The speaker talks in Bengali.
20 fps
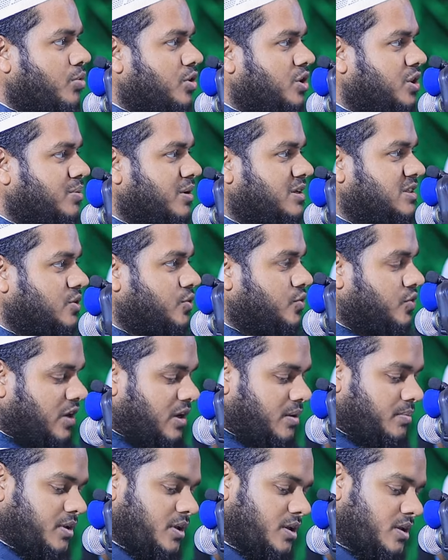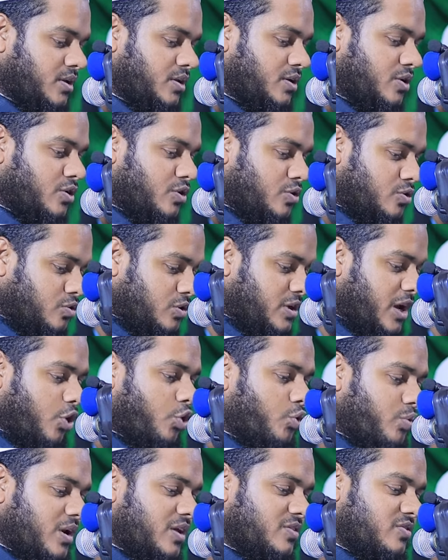কবর দিবা জেরুজালেমে তো
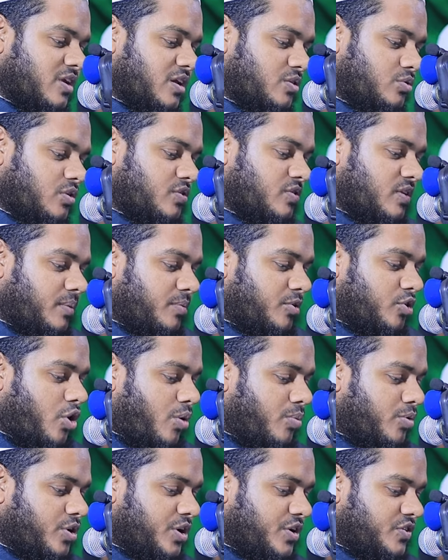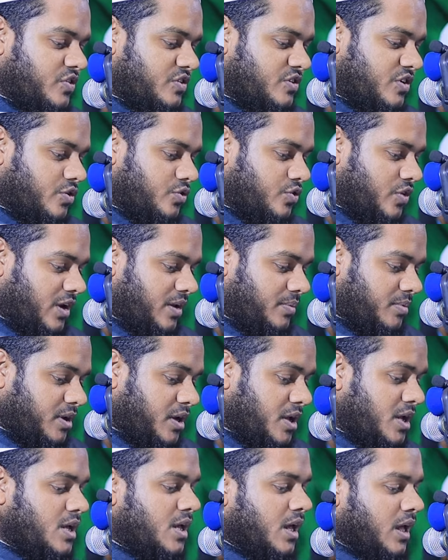ইয়াকুব আলাই সালাতামের কবর হয়েছে জেরুজালেমে
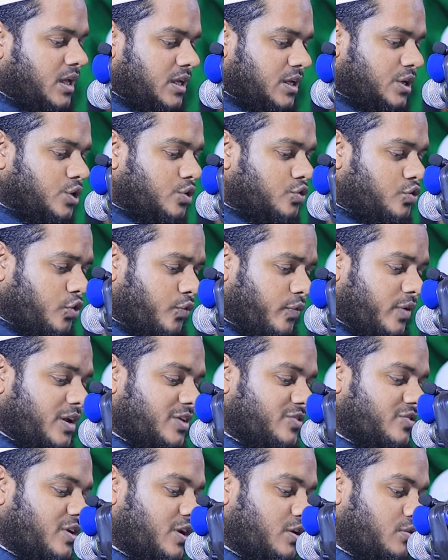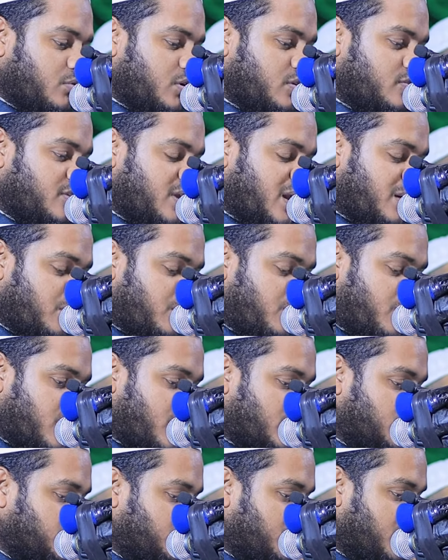ইউসুফ আলাই সালাতামও
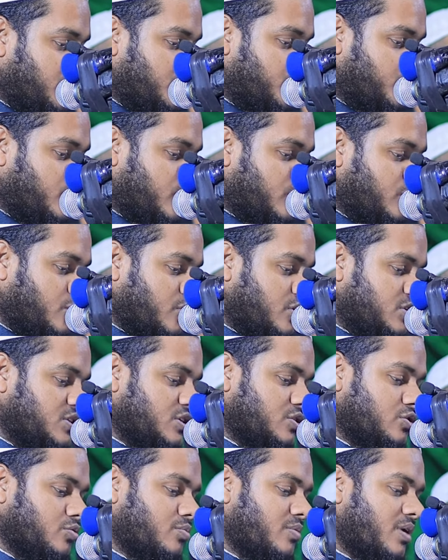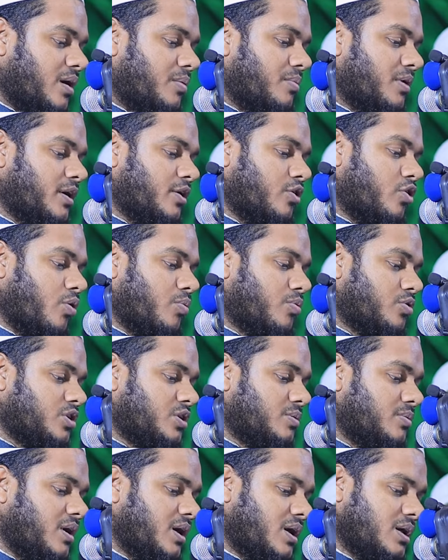মরার সময় উচিত করেছেন তোমরা আমাকে কবর
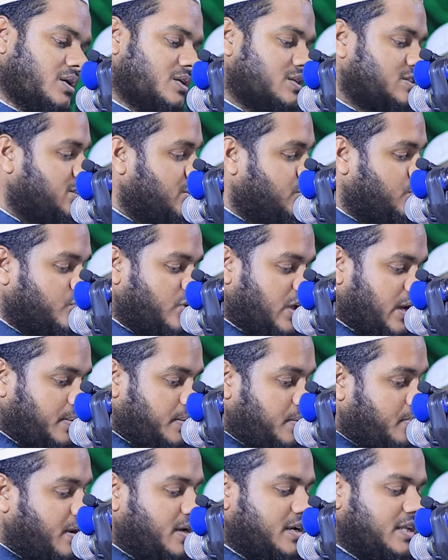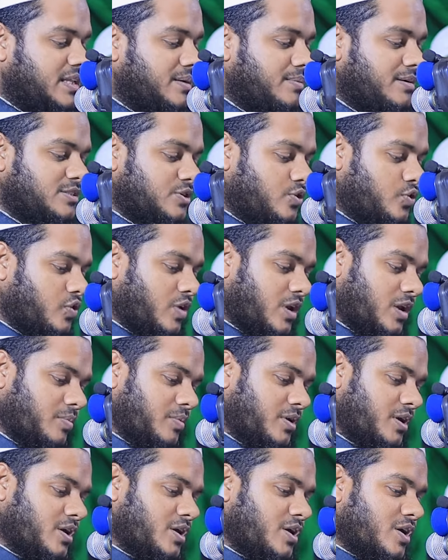দিবা জেরুজালেমে মাটি দিবা
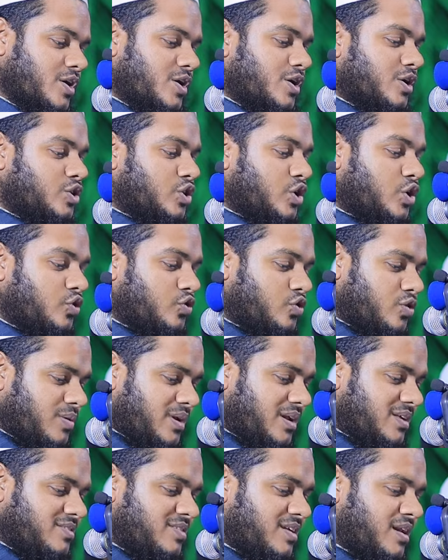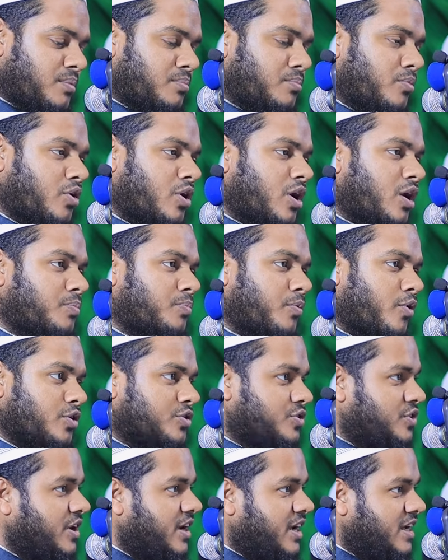জেরুজালেমে তো ইউসুফ আলাইসাল্লাম মরার পর
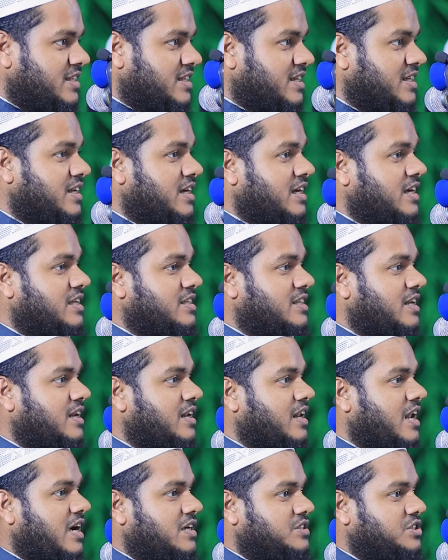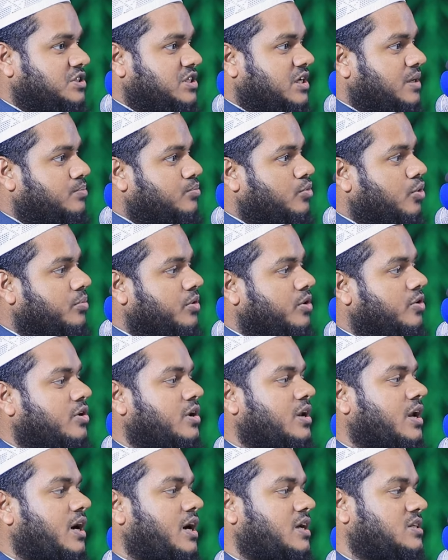থেকে নিয়ে নাকি তার লাশকে মমি
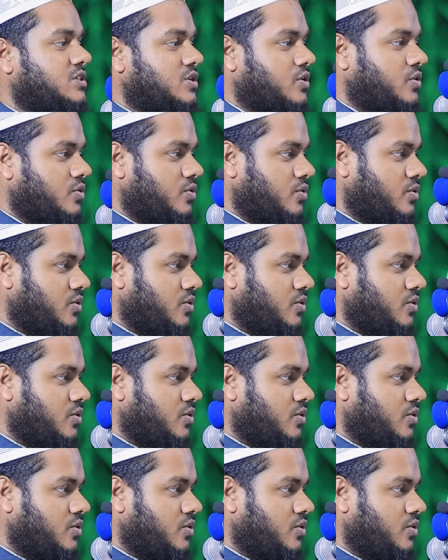করে রাখা ছিল